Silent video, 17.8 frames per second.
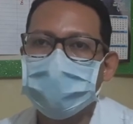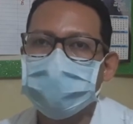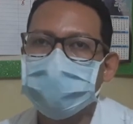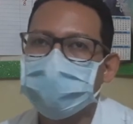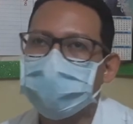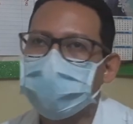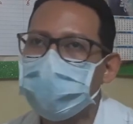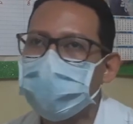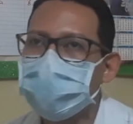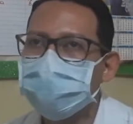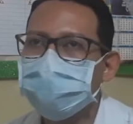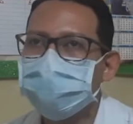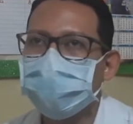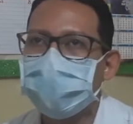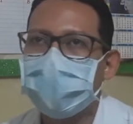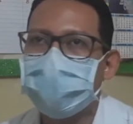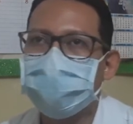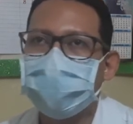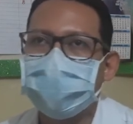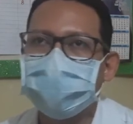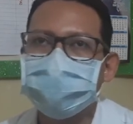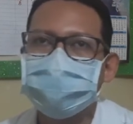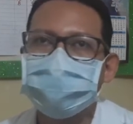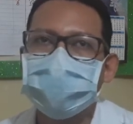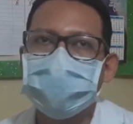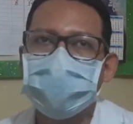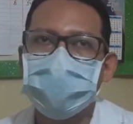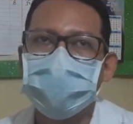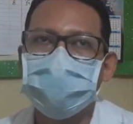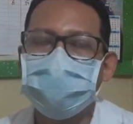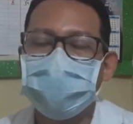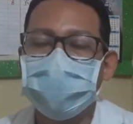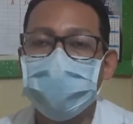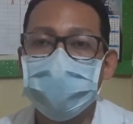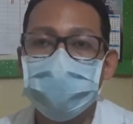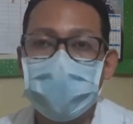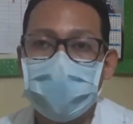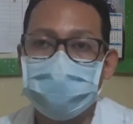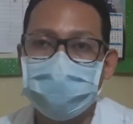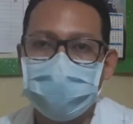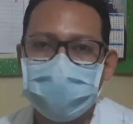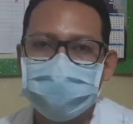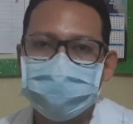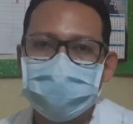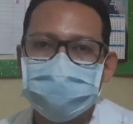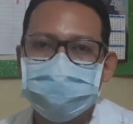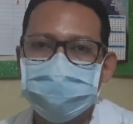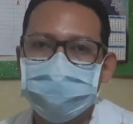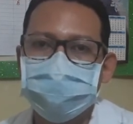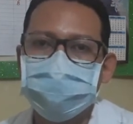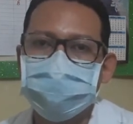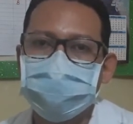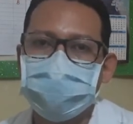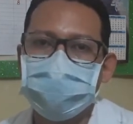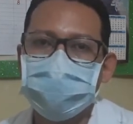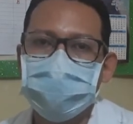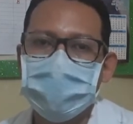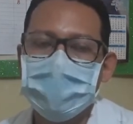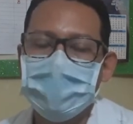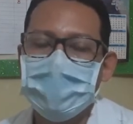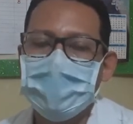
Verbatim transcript: No solamente cumplir una meta, sino